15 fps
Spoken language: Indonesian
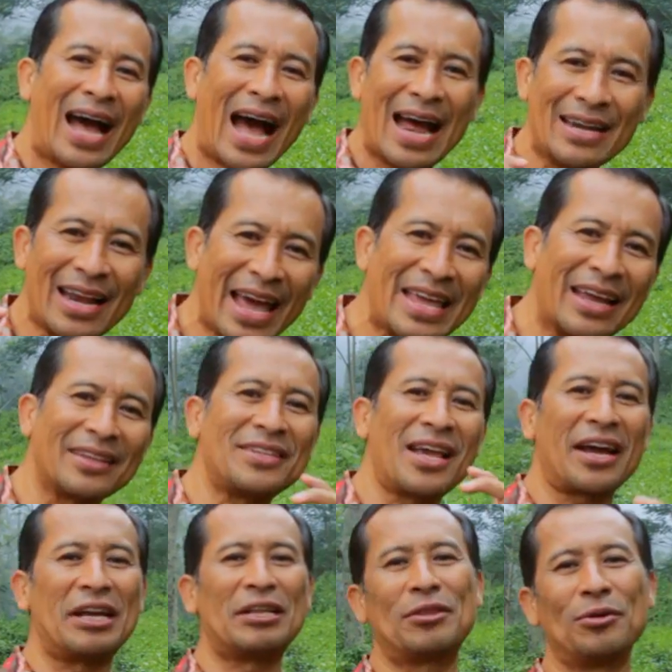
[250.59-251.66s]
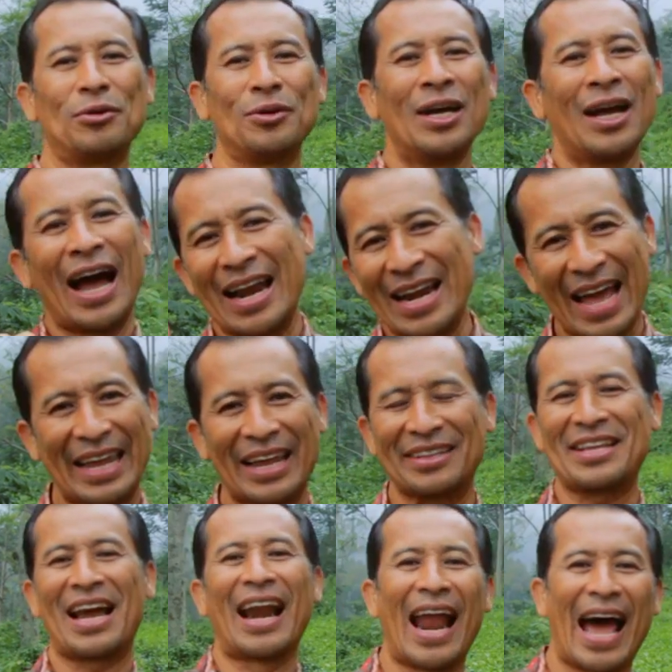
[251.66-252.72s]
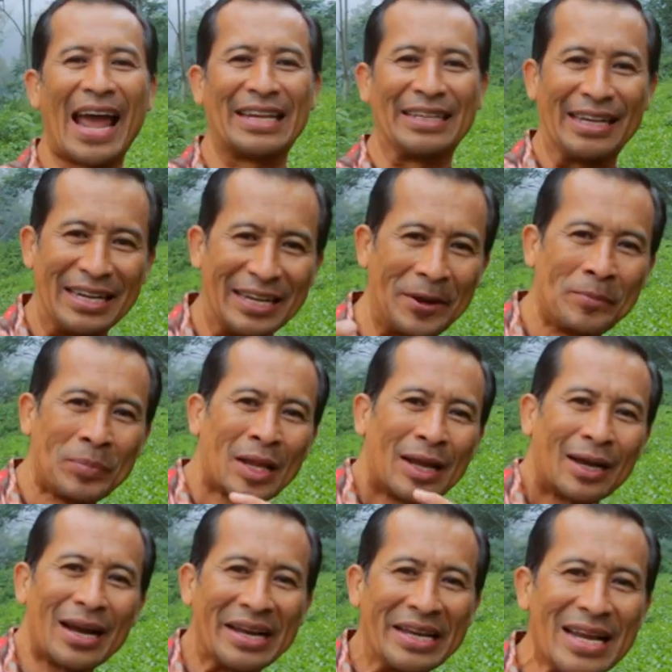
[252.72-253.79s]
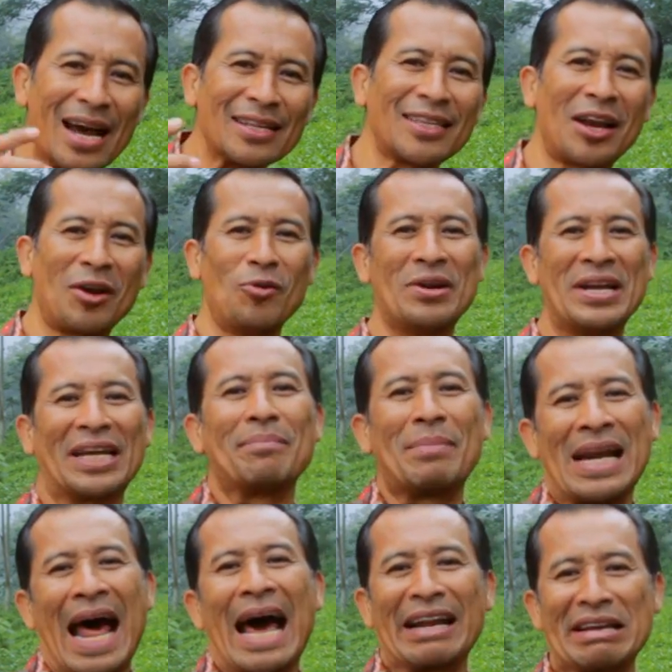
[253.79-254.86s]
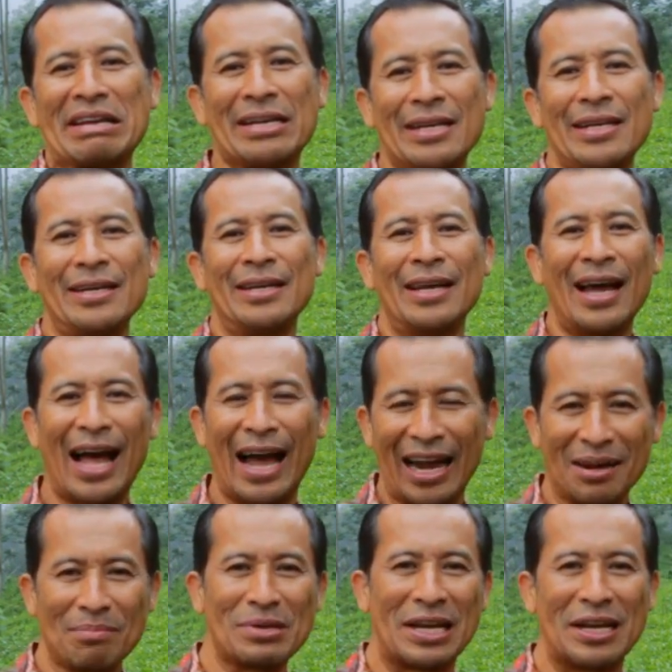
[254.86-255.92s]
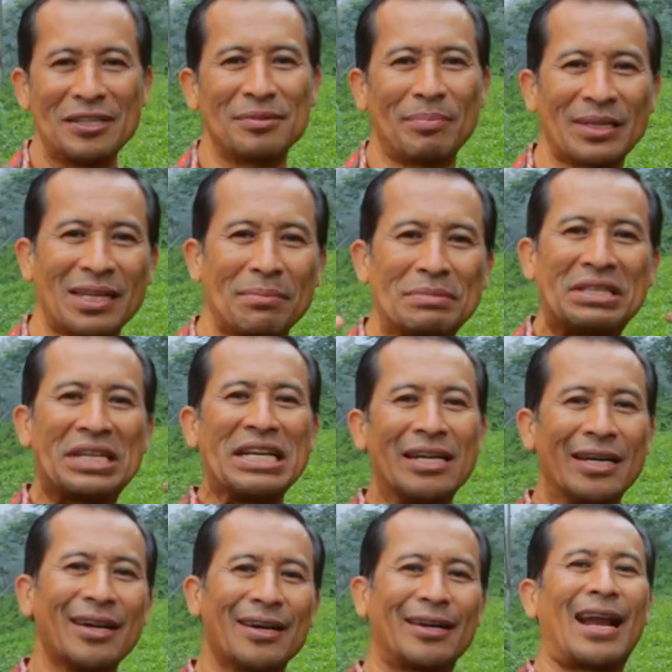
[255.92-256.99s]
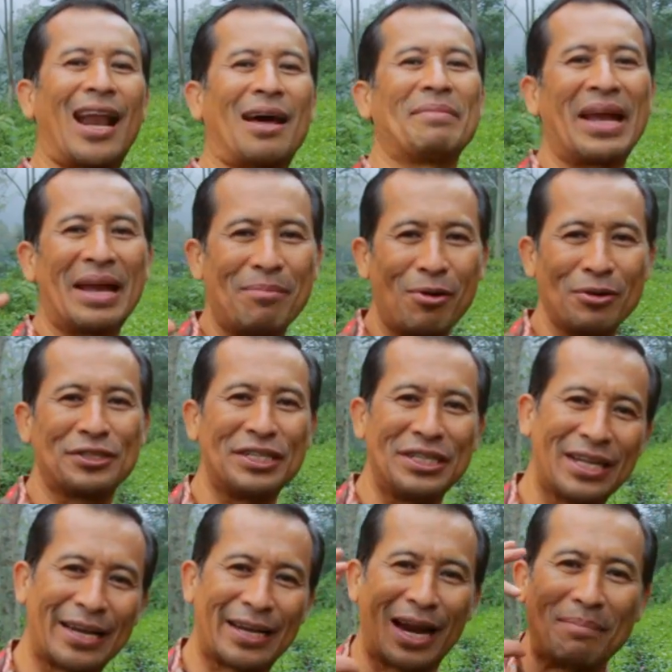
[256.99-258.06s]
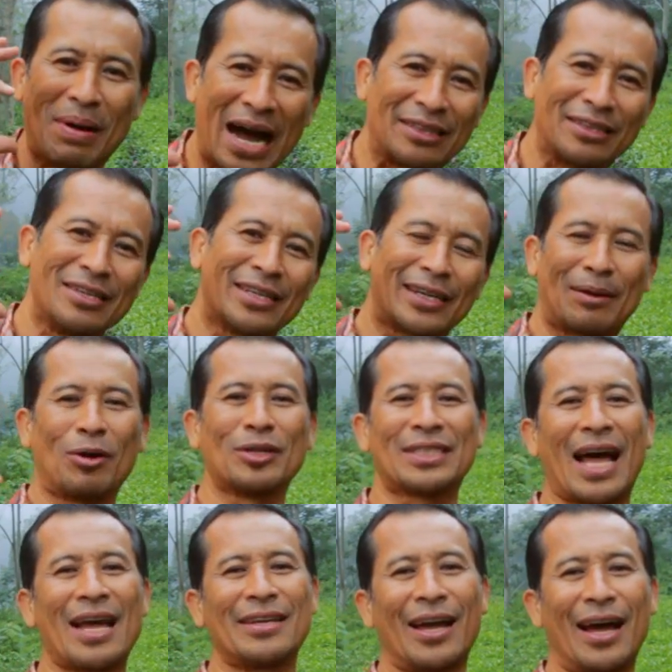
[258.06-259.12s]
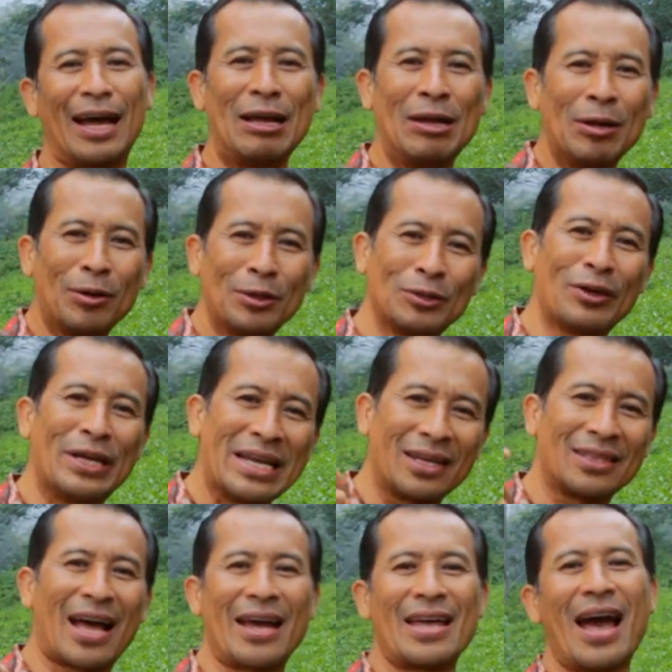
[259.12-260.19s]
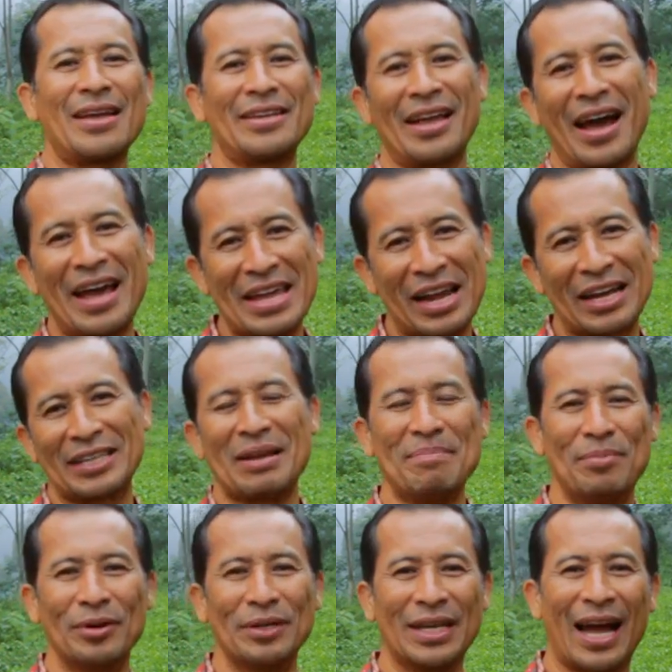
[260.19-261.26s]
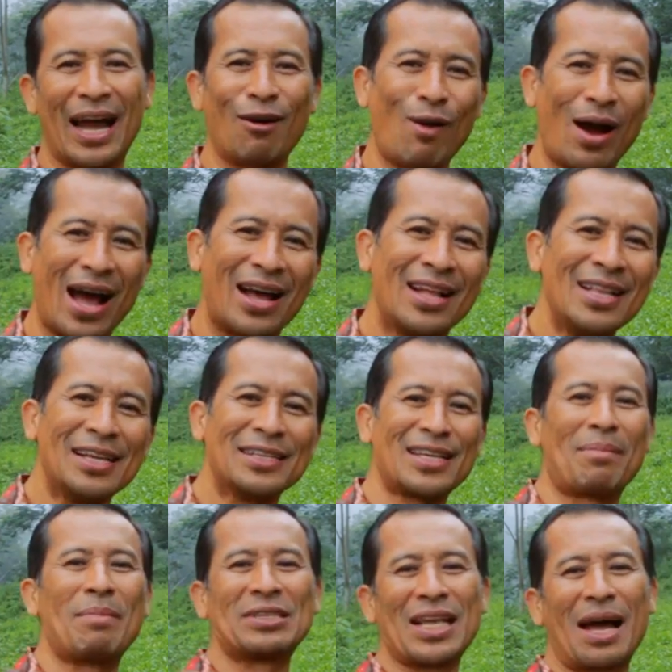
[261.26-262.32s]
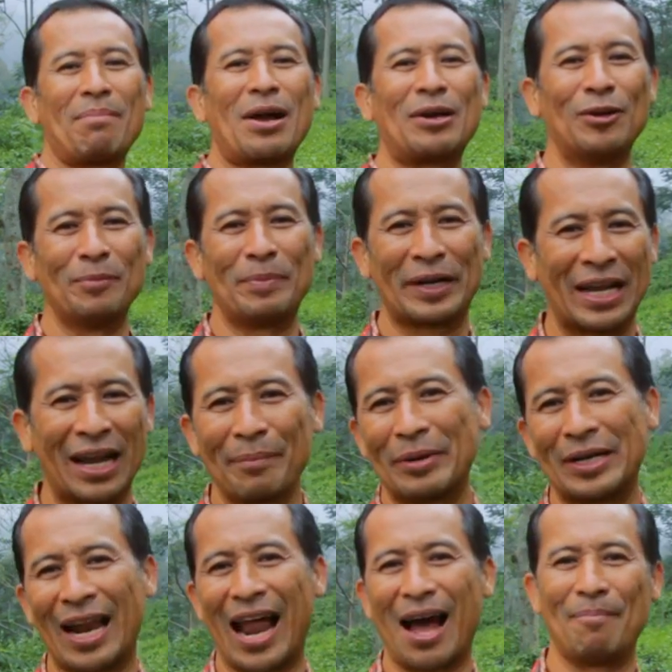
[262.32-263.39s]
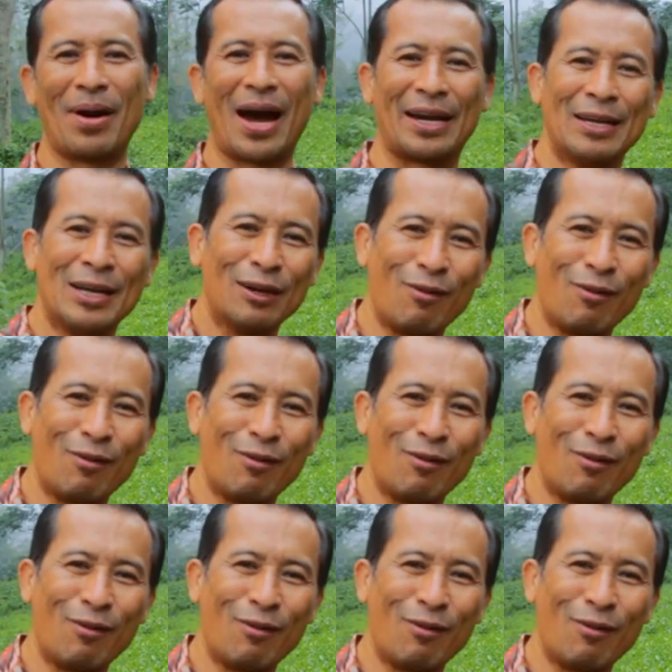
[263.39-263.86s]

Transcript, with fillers: Anak ingat yang itu, anak ingat yang lain. Jadi kegiatan unik menarik ini akan menjadi semacam trigger dalam emosinya, dalam hatinya, dalam otaknya untuk ingat ayahnya, ingat ibunya. Wah, sama-sama dulu pergi ke pedalaman.